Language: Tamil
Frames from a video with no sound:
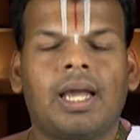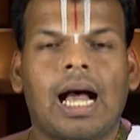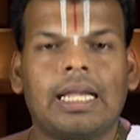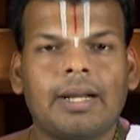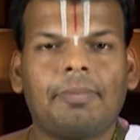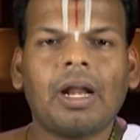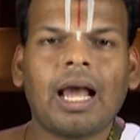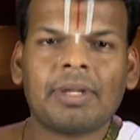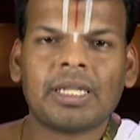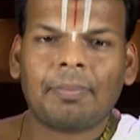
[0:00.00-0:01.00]
அதுக்கப்புறம்
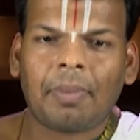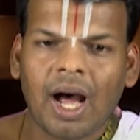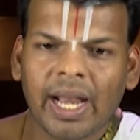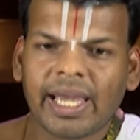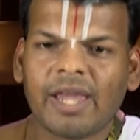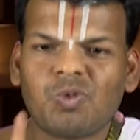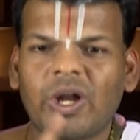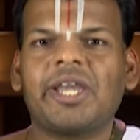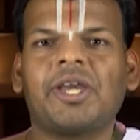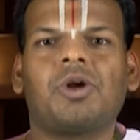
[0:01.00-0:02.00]
நாம் அந்த பானையை
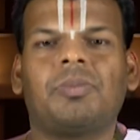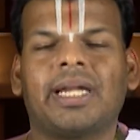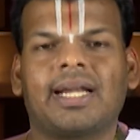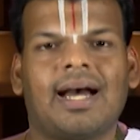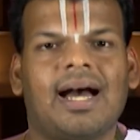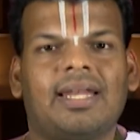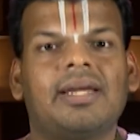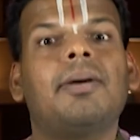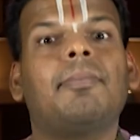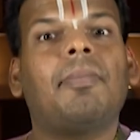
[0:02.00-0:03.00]
உடைக்கிறோம் என்றால்
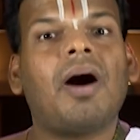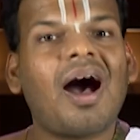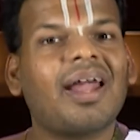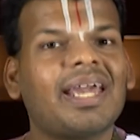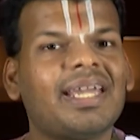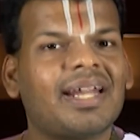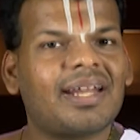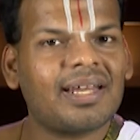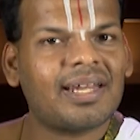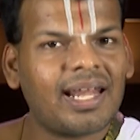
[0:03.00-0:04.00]
பானை
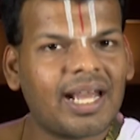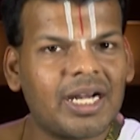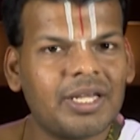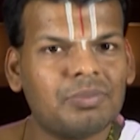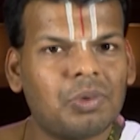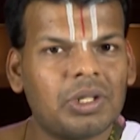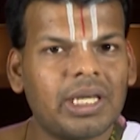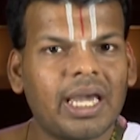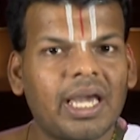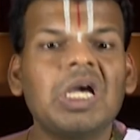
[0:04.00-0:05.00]
என்ற நிலை அழியும்
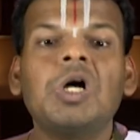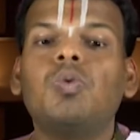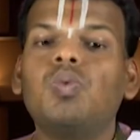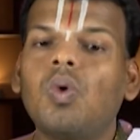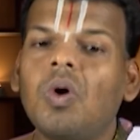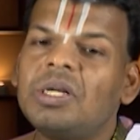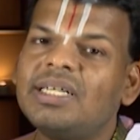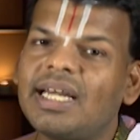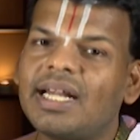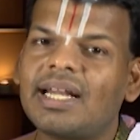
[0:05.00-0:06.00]
போதே
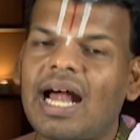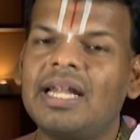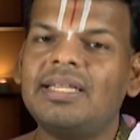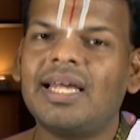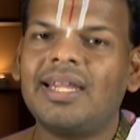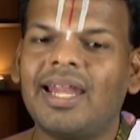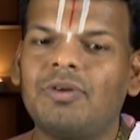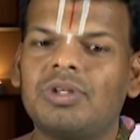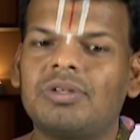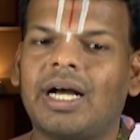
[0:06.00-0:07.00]
ஓடு என்ற அடுத்த நிலை
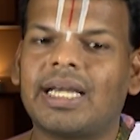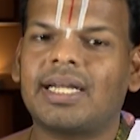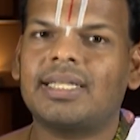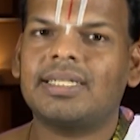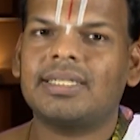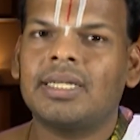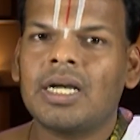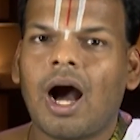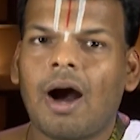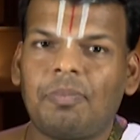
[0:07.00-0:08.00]
உருவாகிறது
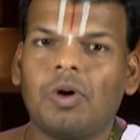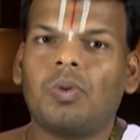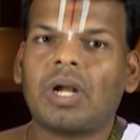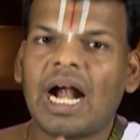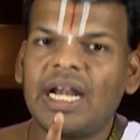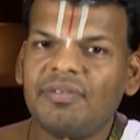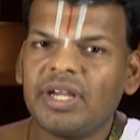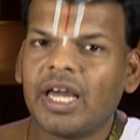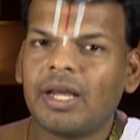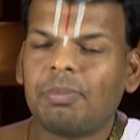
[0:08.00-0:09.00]
அப்போது ஒரு
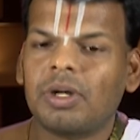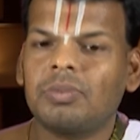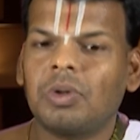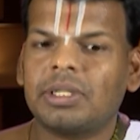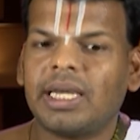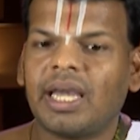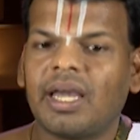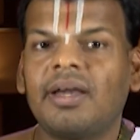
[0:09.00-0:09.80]
அழிவு ஏற்படும் போதே